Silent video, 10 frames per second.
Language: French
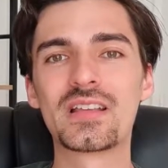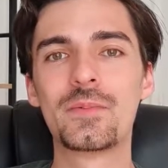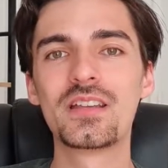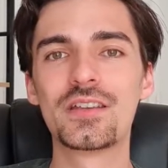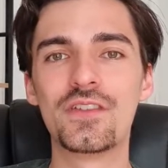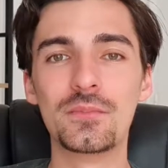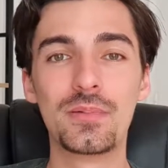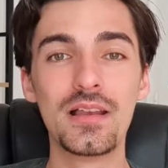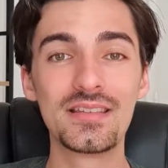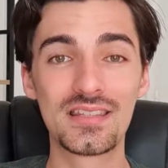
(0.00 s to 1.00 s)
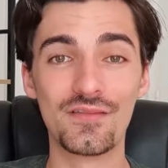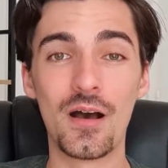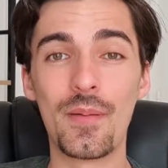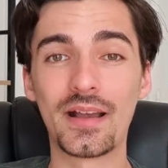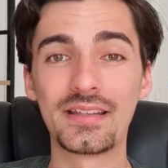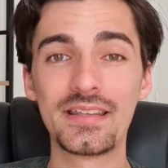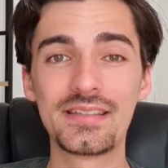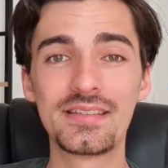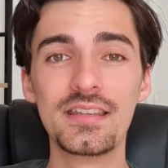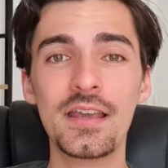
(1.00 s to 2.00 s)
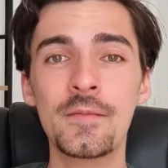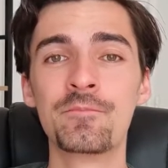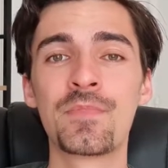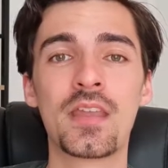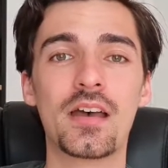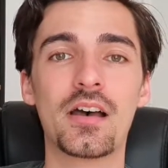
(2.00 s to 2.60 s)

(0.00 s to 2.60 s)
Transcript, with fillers: Donc je m'explique, j'ai fait une playlist qui va apparaître ici.